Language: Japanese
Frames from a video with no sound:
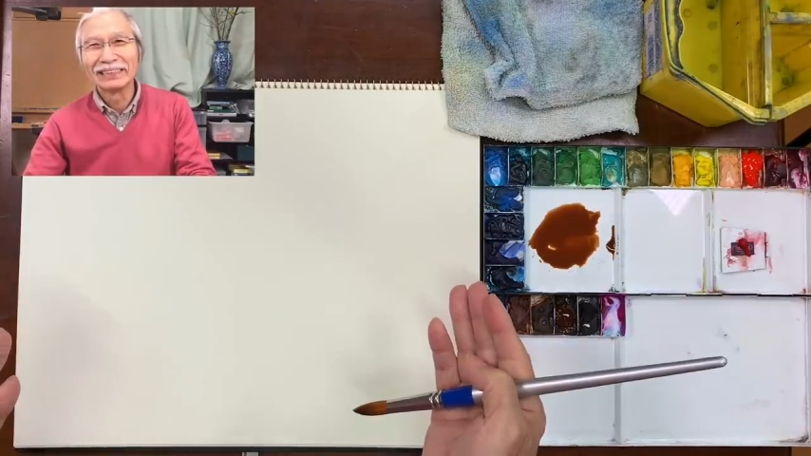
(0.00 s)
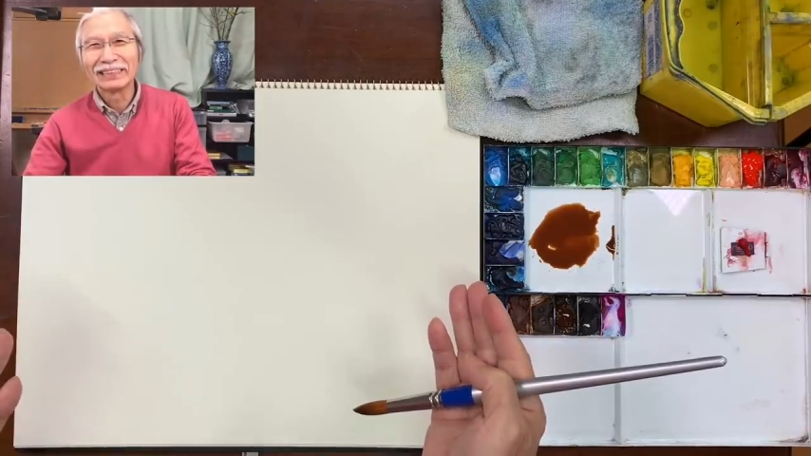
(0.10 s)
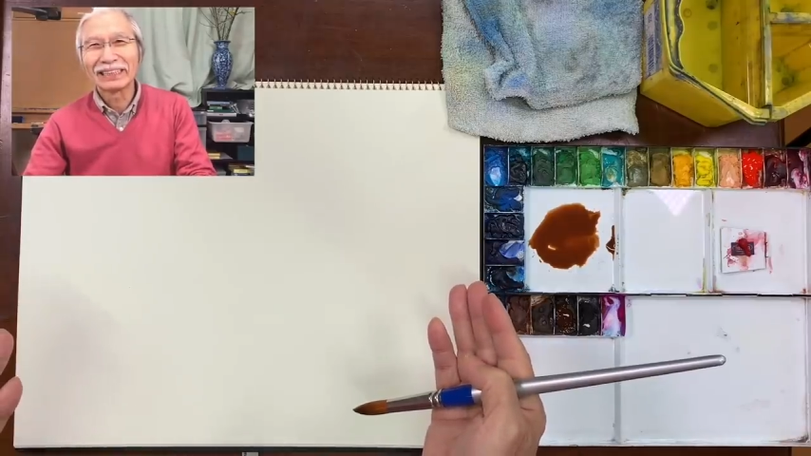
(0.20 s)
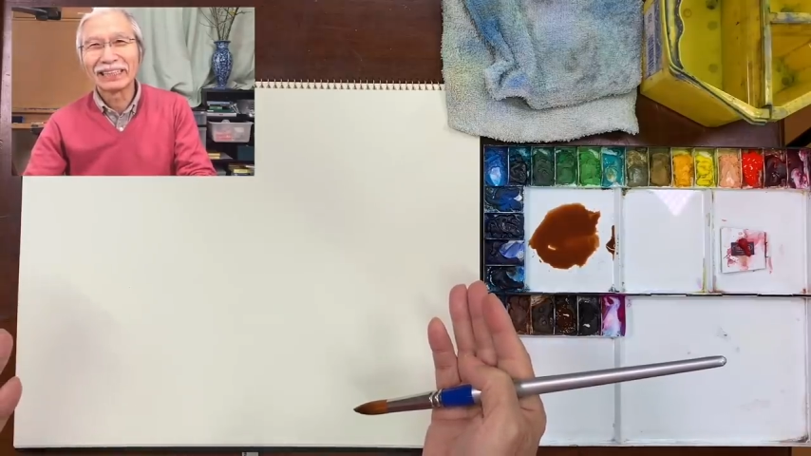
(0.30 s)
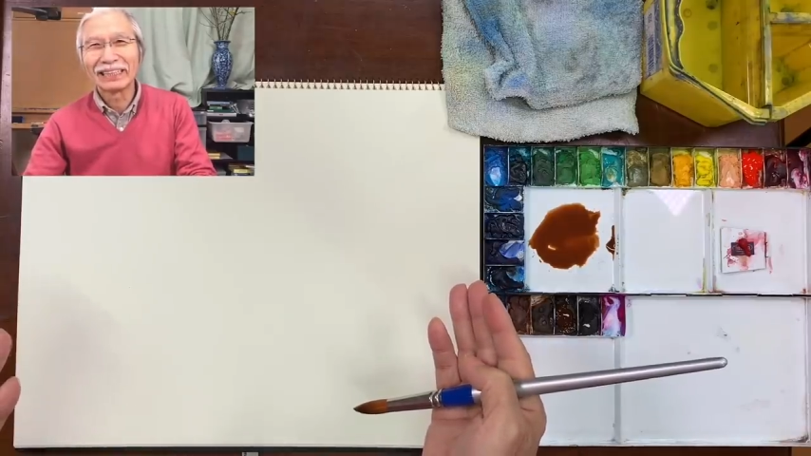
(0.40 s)

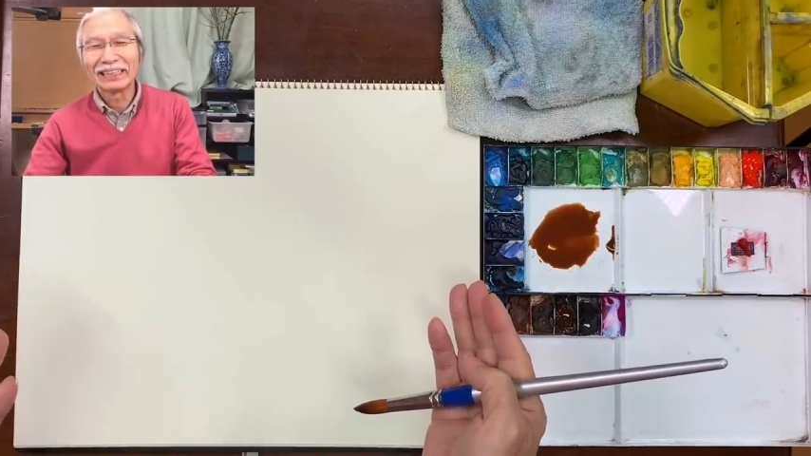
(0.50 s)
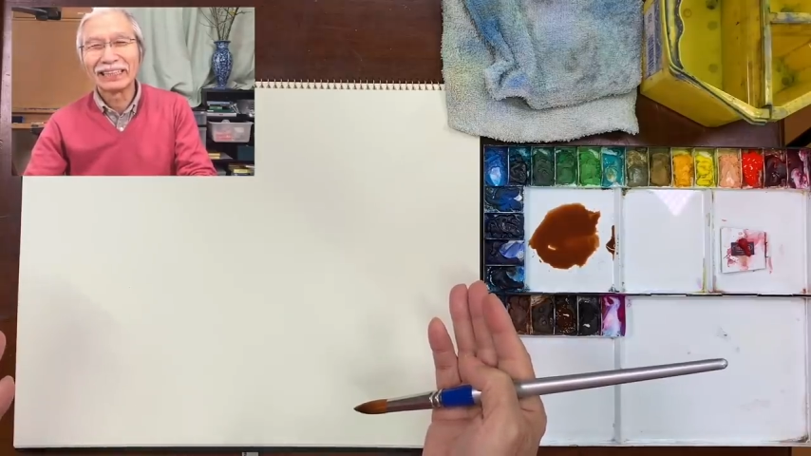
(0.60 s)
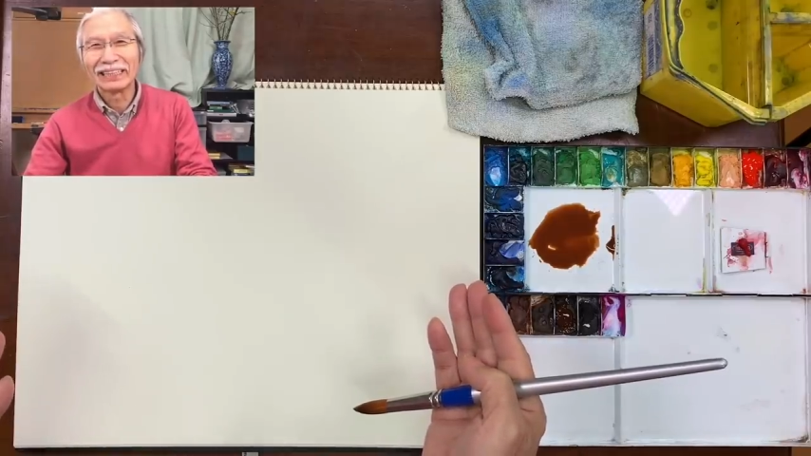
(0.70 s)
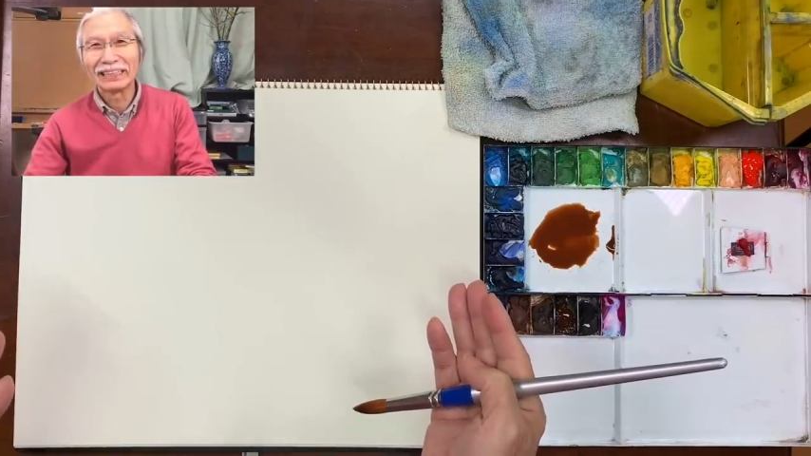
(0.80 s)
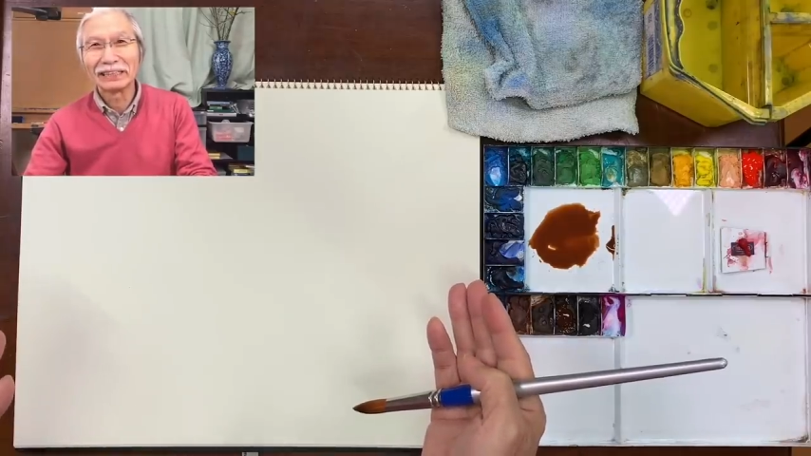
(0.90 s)
だか
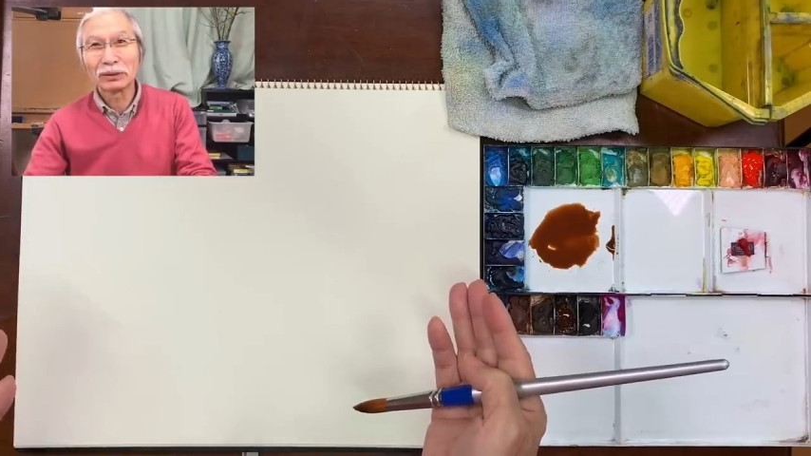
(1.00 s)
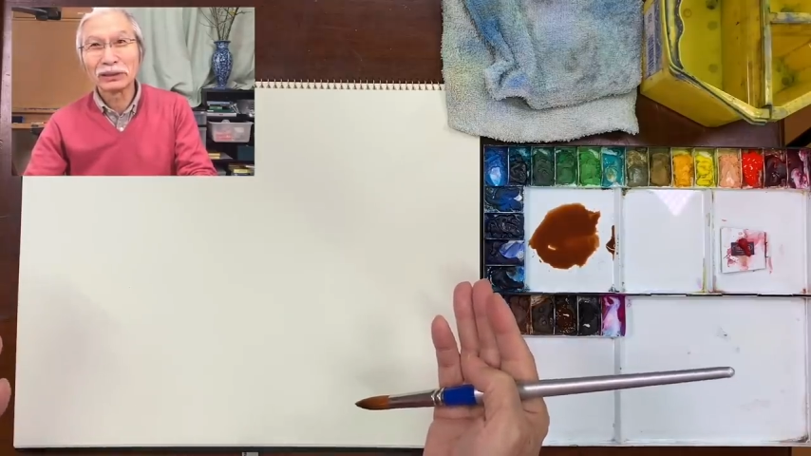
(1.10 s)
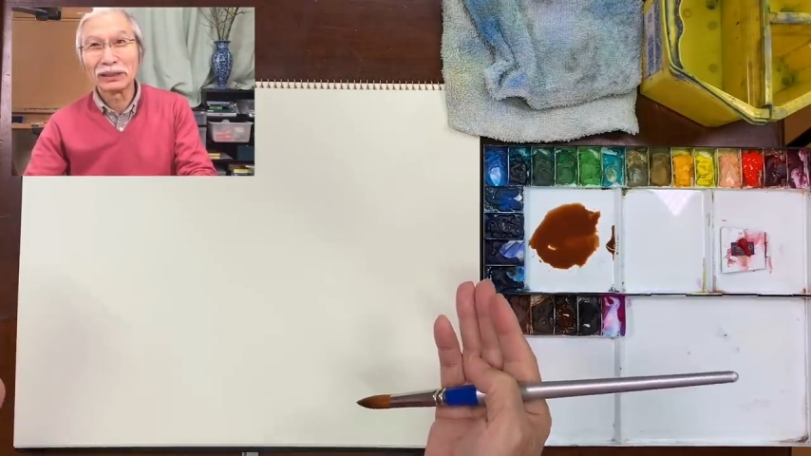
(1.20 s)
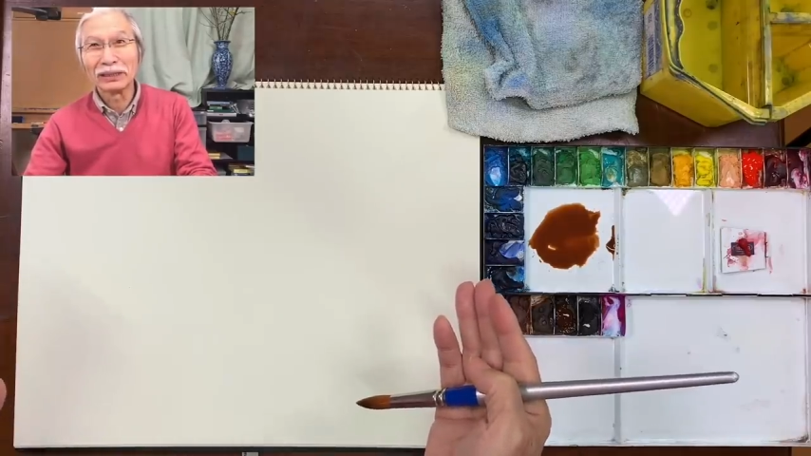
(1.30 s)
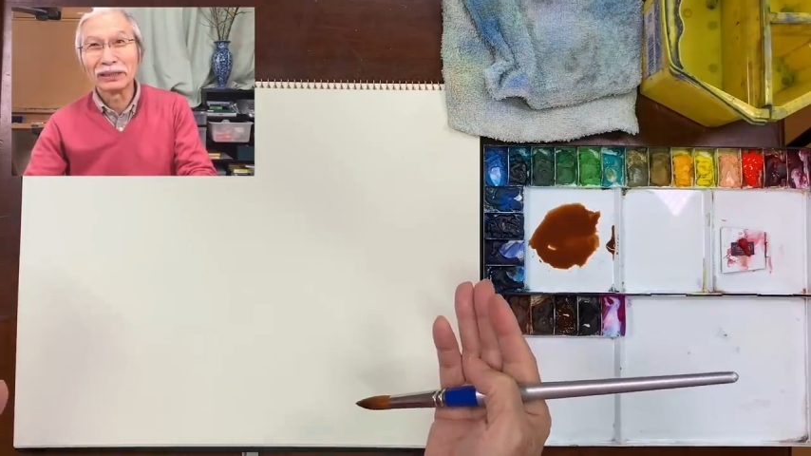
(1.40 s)
ら、少
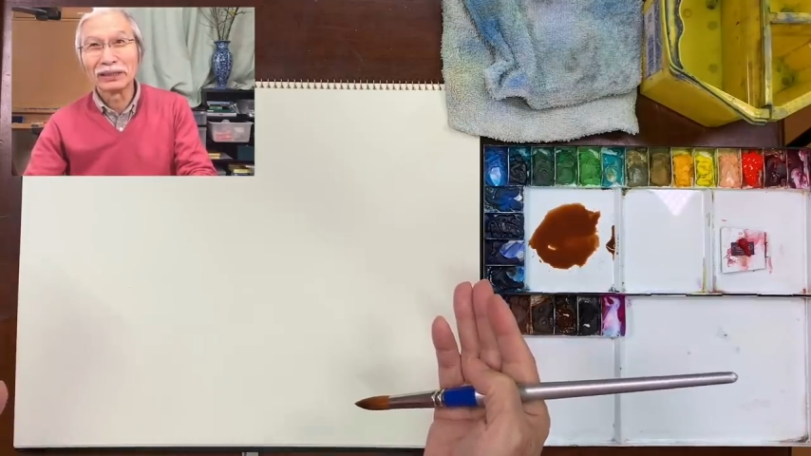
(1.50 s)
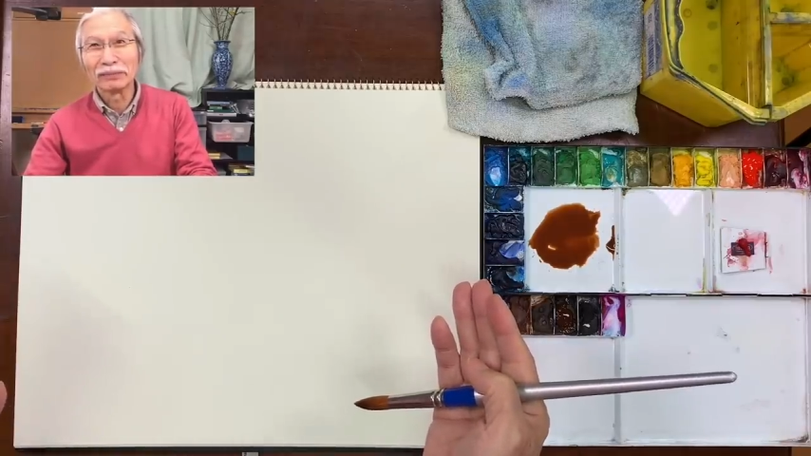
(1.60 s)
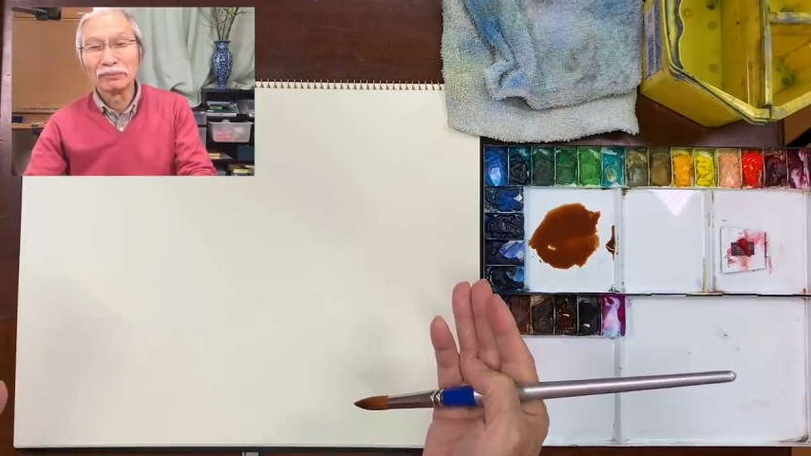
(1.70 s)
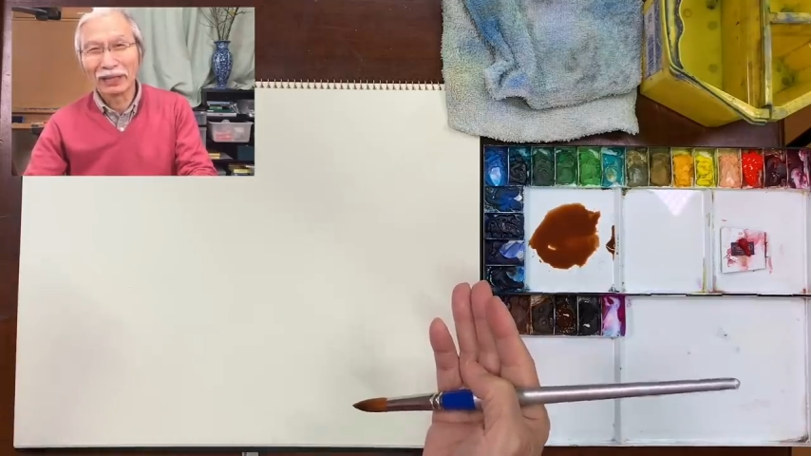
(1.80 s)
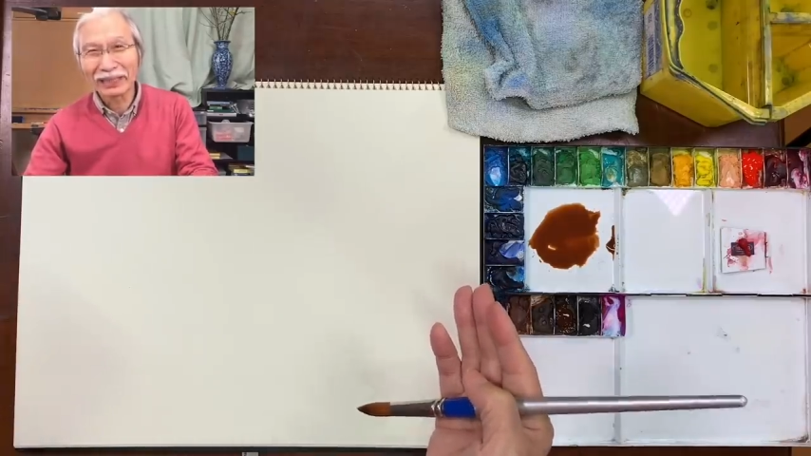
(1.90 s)
し
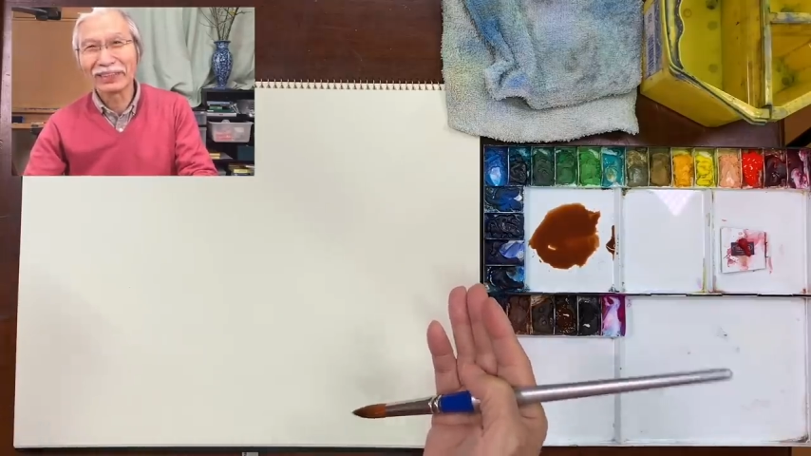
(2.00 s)
曲